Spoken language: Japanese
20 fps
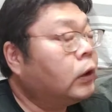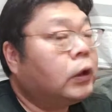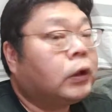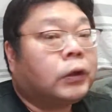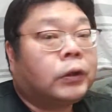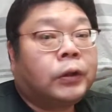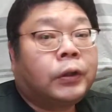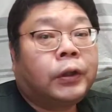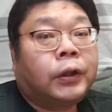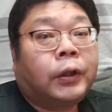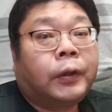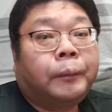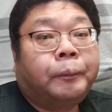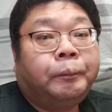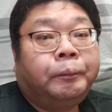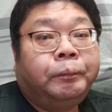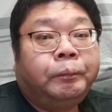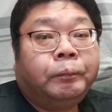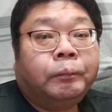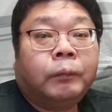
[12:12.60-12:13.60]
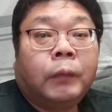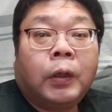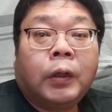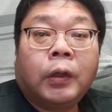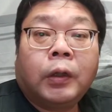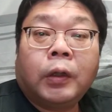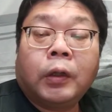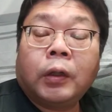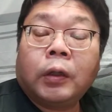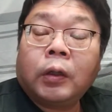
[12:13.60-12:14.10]
でですね、
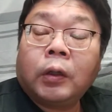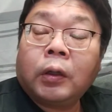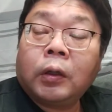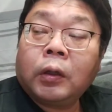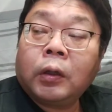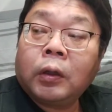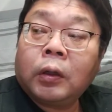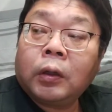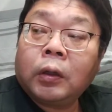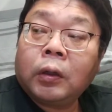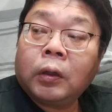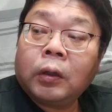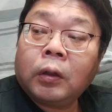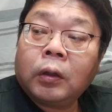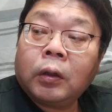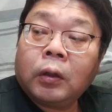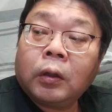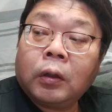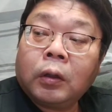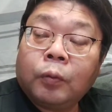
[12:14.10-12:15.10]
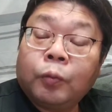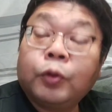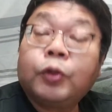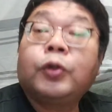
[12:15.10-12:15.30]
えー、